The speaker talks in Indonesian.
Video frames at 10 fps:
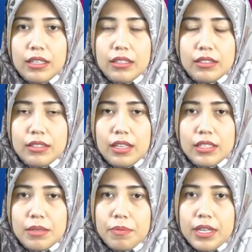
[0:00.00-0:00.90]

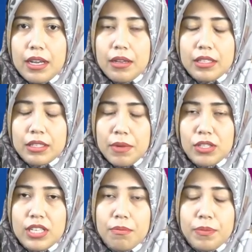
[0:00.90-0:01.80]
Eh, eh,
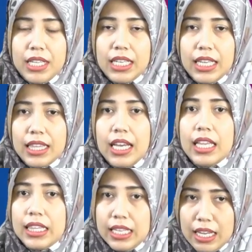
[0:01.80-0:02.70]
termasuk dalam penyakit
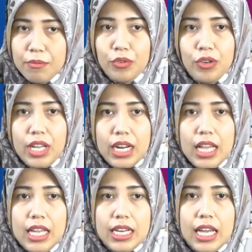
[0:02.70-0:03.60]
tidak menular.
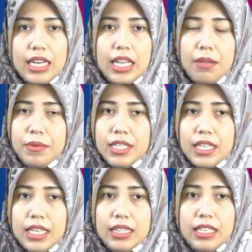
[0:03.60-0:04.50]
Nah, dalam
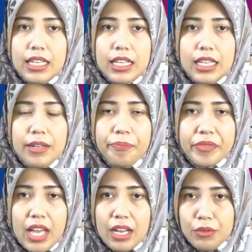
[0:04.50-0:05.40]
penyakit uh,
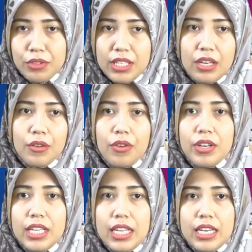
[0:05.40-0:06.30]
akut dan
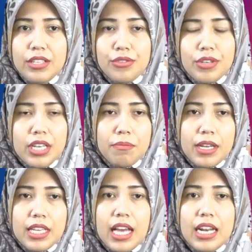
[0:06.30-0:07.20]
kronik ini juga
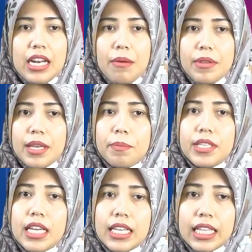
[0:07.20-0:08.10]
dibagi ada namanya
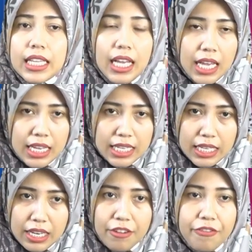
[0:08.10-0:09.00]
penyakit
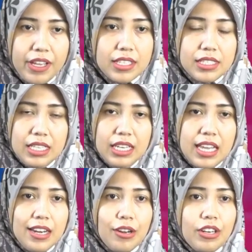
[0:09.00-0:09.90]
infeksi
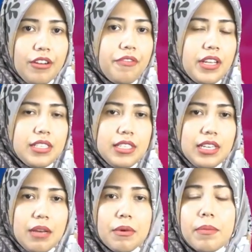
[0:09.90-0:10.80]
dan
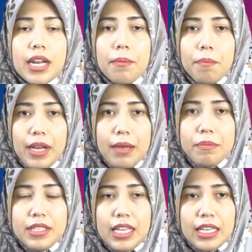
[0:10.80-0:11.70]
non-infeksi. Nah, beberapa
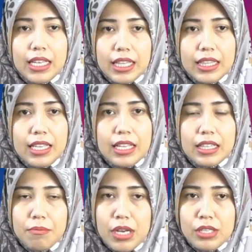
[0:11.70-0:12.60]
penyakit yang
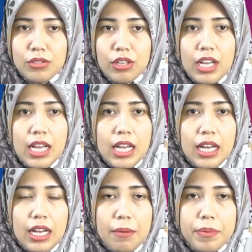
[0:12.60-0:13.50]
termasuk
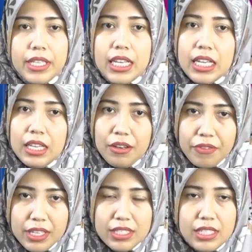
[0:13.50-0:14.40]
uh, penyakit
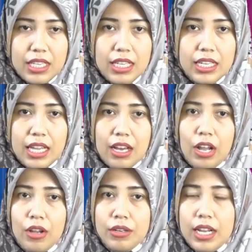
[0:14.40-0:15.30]
infeksi, nah
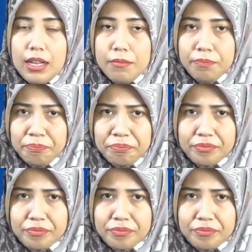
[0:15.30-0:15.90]
kalau dalam